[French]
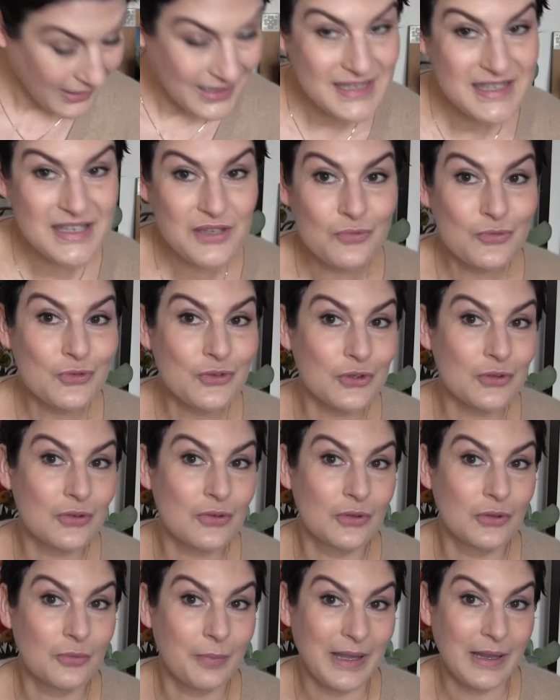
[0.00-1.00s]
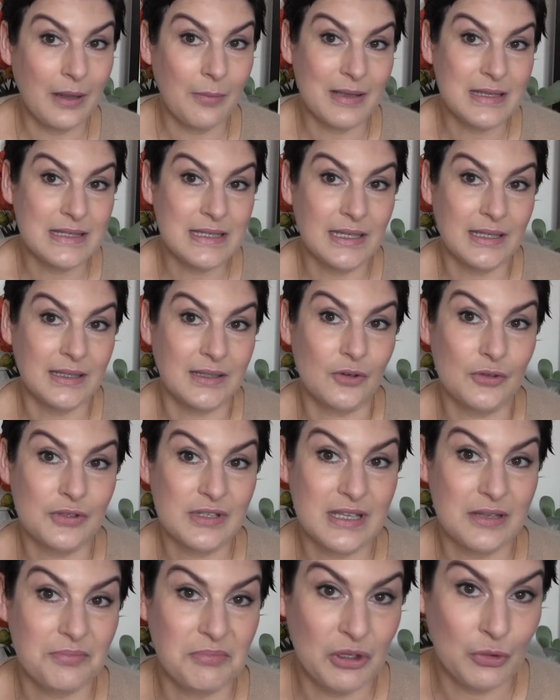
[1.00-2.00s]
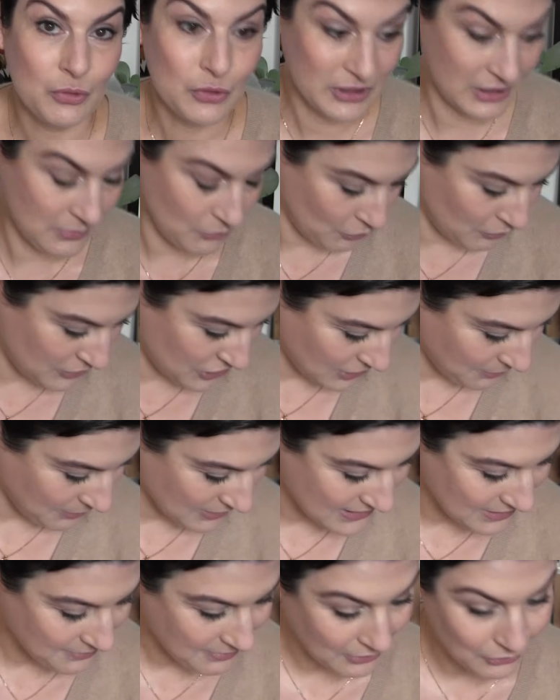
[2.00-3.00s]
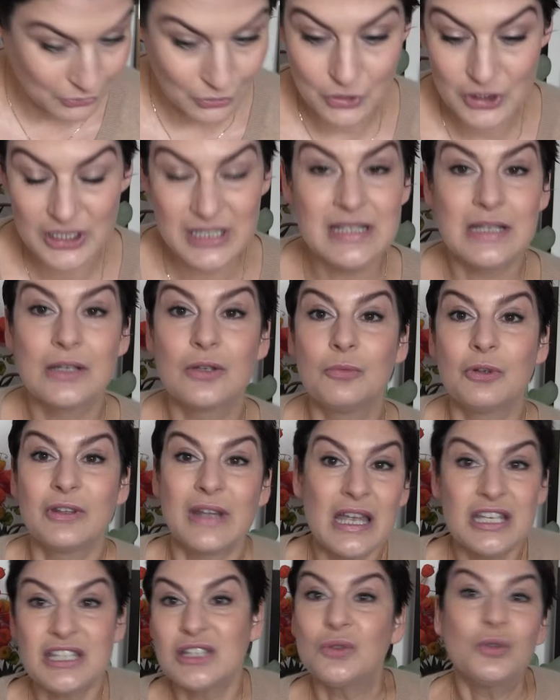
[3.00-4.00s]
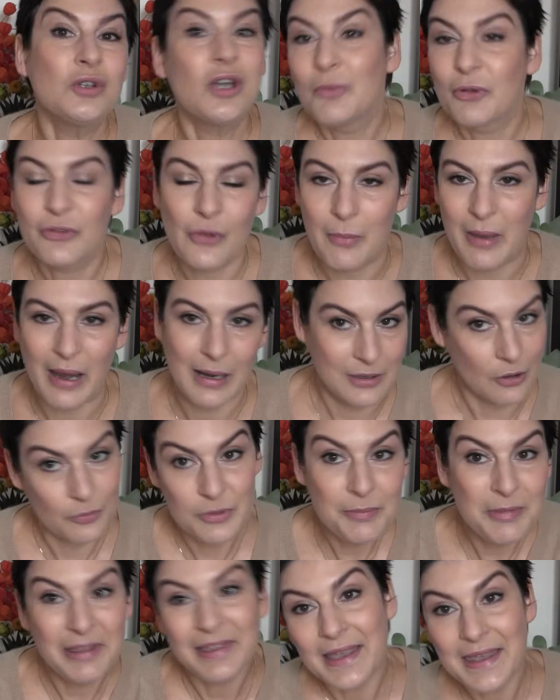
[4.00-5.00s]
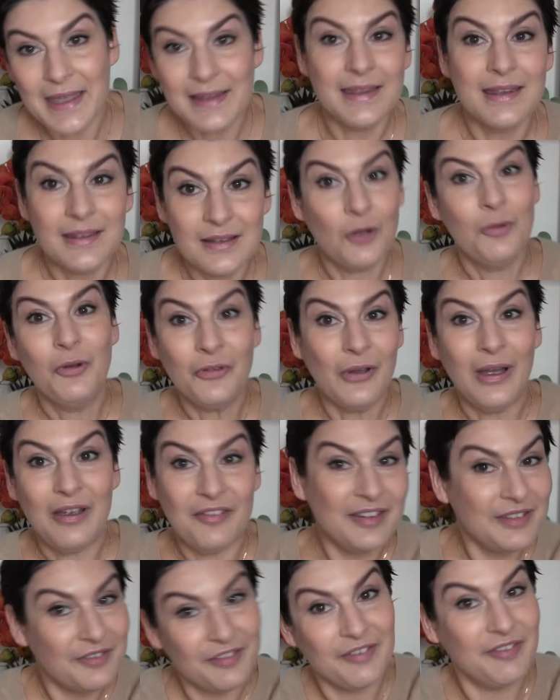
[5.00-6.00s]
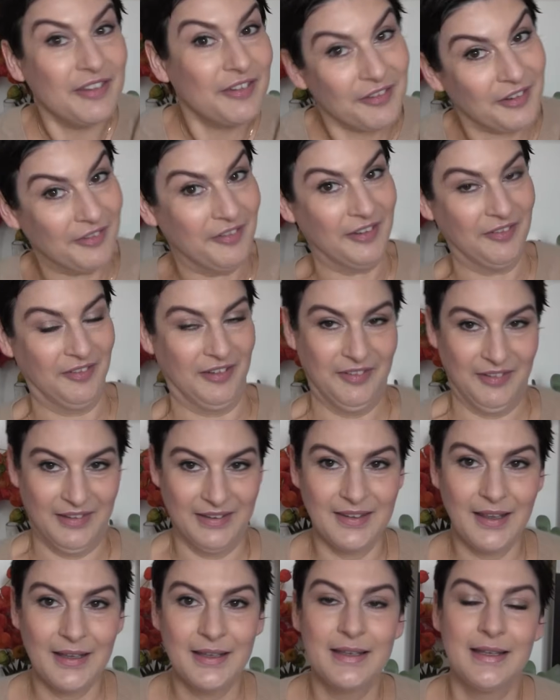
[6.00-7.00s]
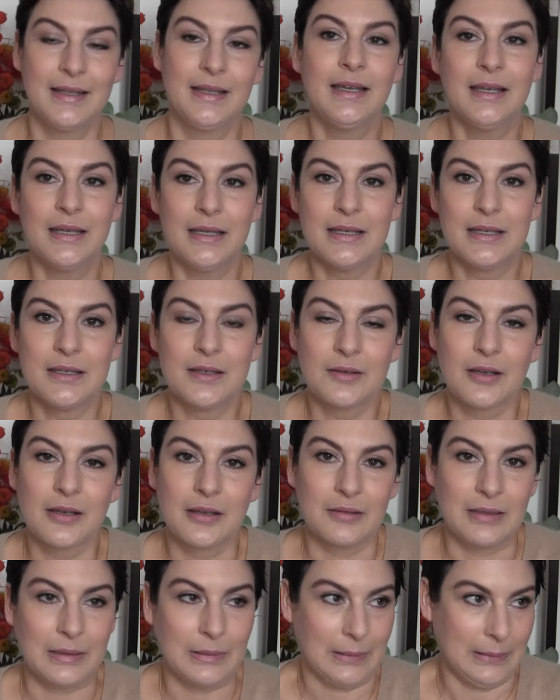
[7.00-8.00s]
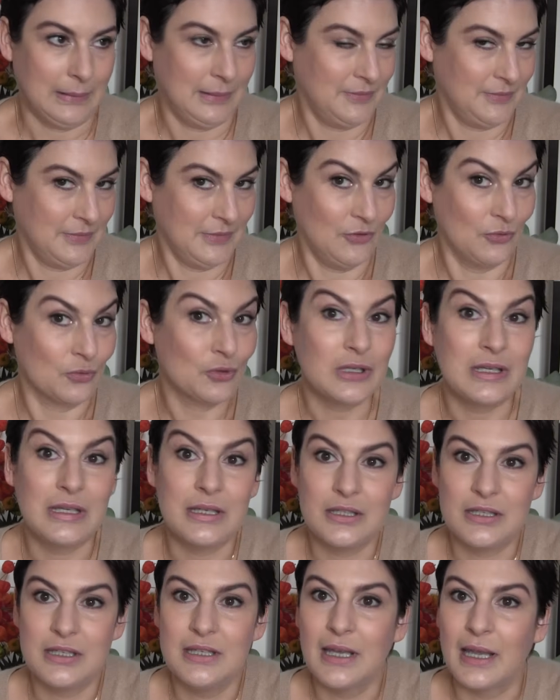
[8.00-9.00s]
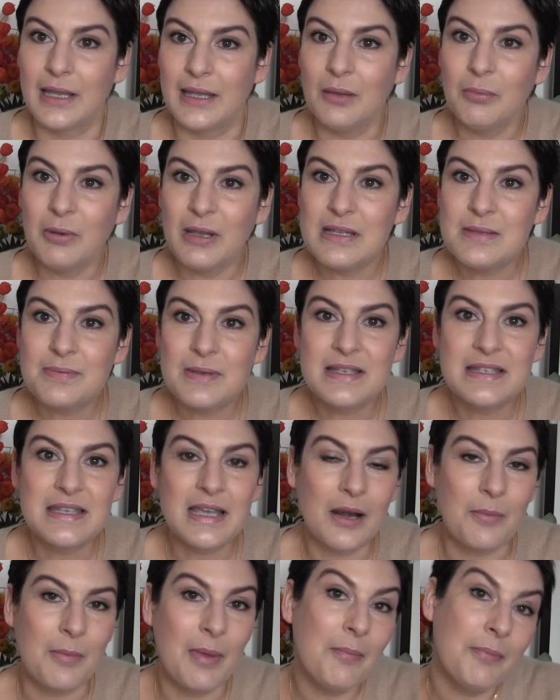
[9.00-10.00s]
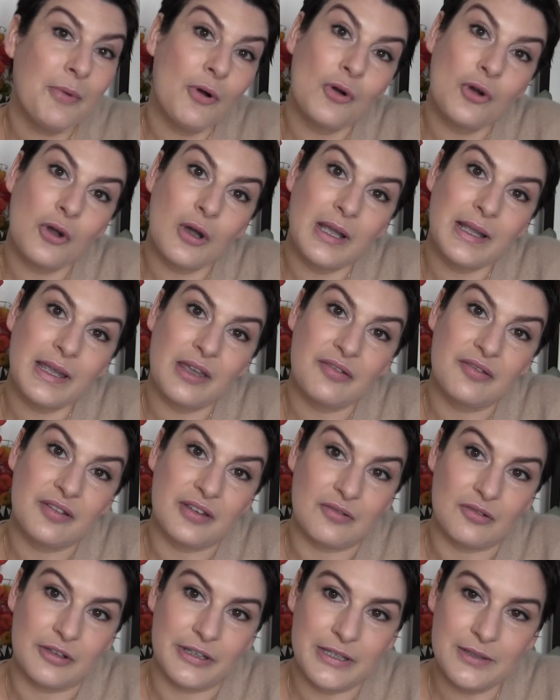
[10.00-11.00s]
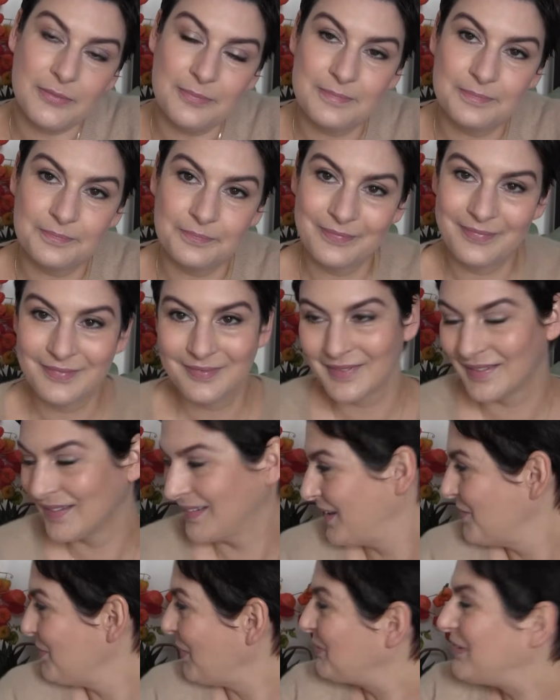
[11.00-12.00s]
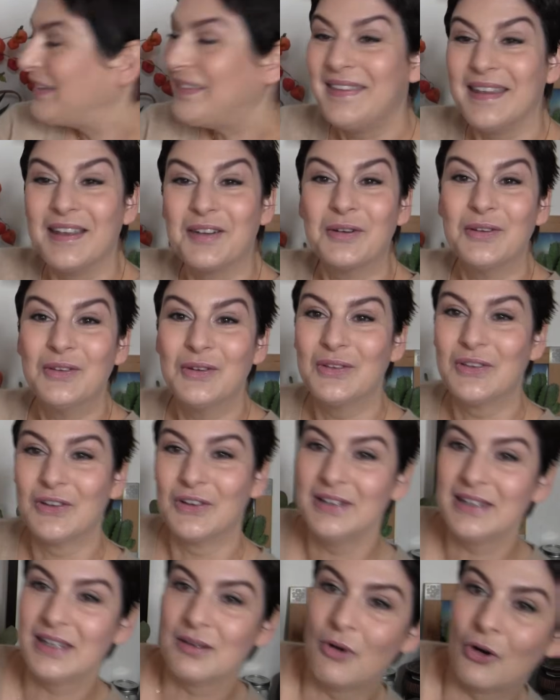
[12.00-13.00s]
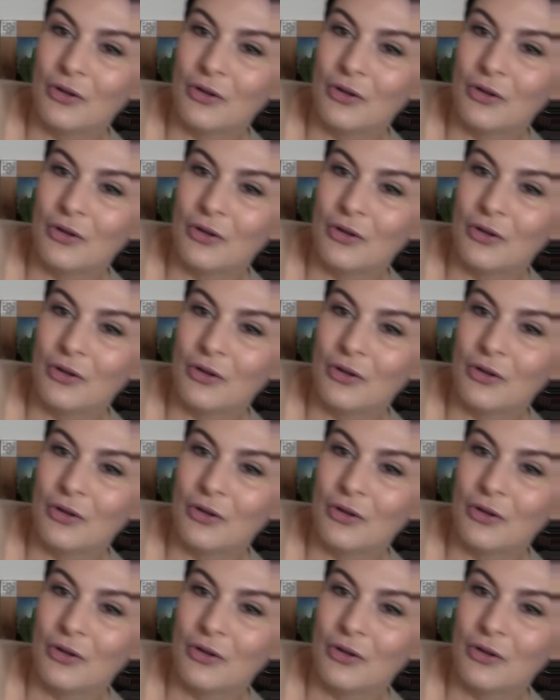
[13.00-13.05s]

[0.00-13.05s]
Essayons de ne pas dépasser les 37 minutes qui m'obligent à passer par le logiciel de montage et donc commençons par les comme une mitraillette et commençons à vite, vite, vite, vite, vite, vite. Non, je n'ai rien pris de spécial, même pas encore un café, vous voyez C'est ma petite déco d'automne qui